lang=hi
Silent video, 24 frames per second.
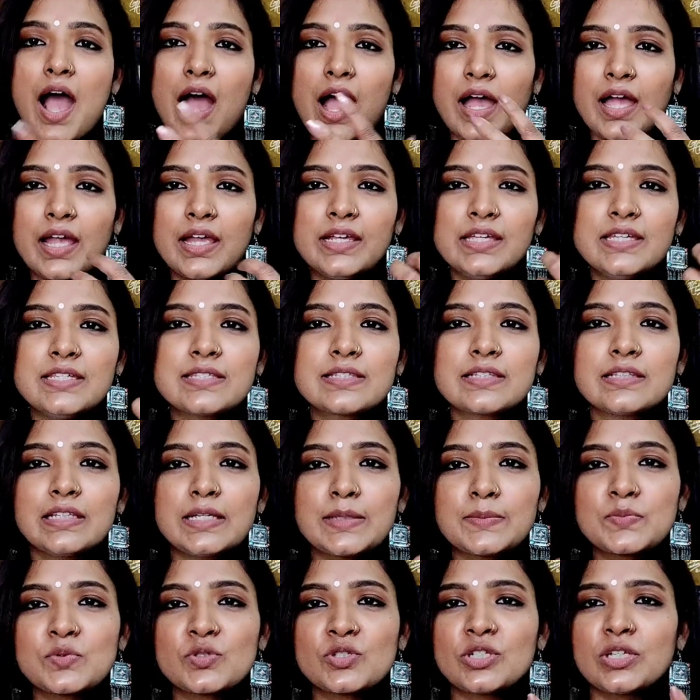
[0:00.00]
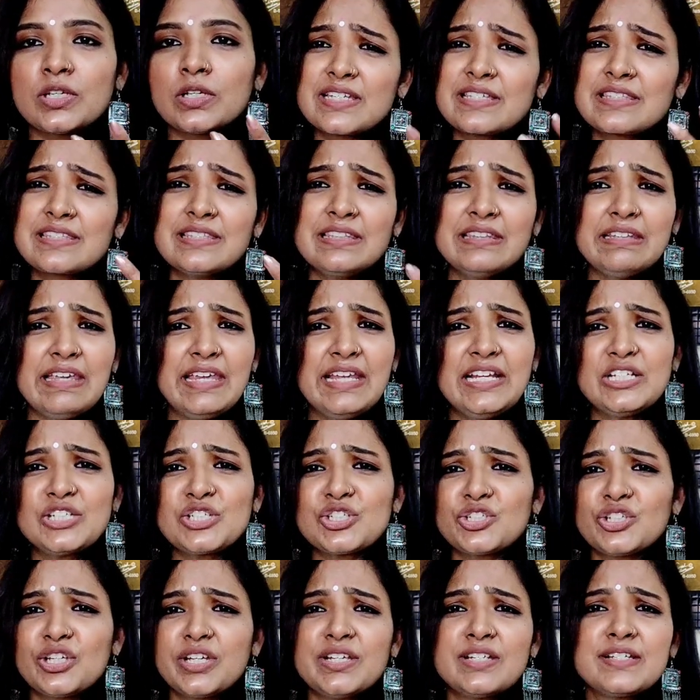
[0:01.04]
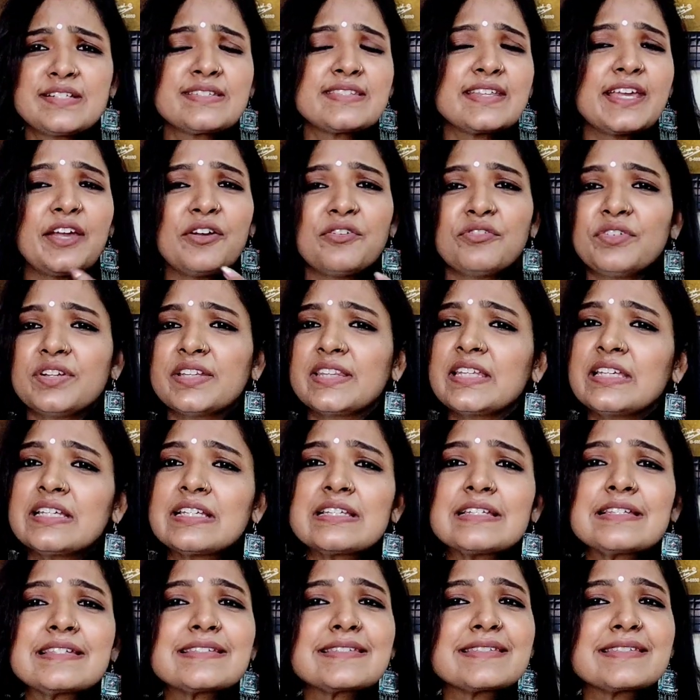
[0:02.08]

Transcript: आईज लिपस्टिक्स नेल शेड्स एवरीथिंग